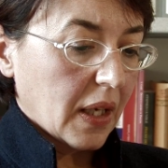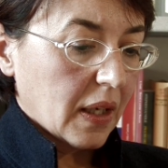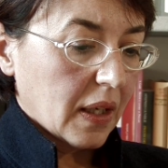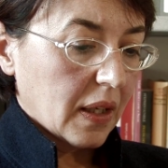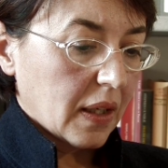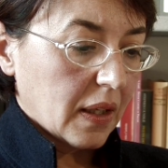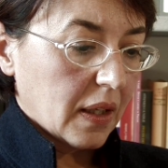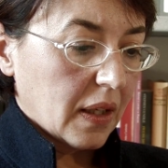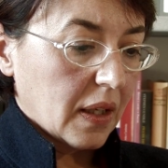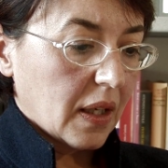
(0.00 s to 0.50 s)

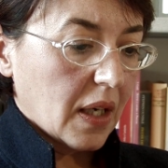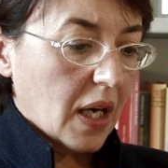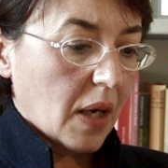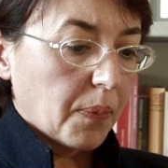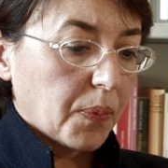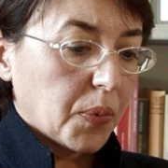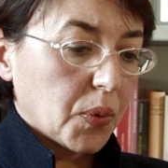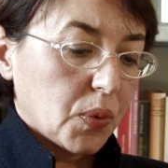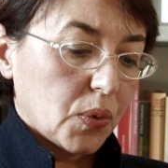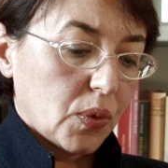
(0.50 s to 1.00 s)
eh,
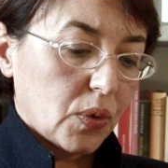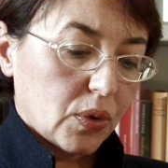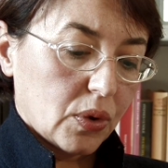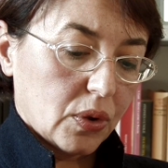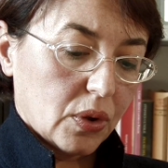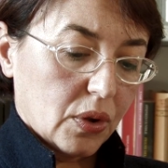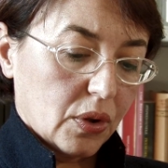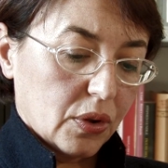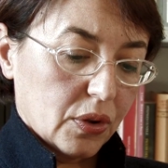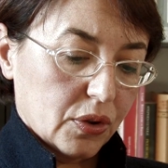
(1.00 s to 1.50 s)

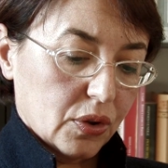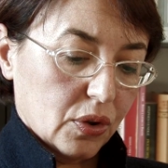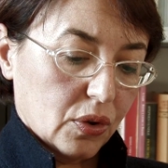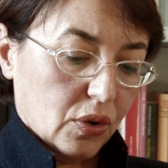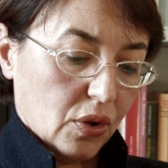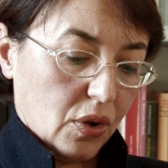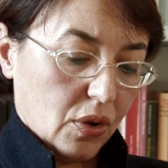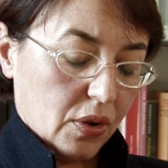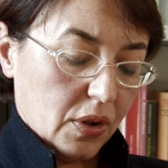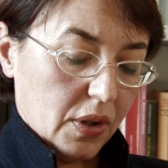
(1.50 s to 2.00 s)
appunto
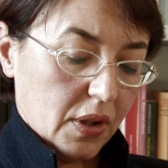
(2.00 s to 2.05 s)
sono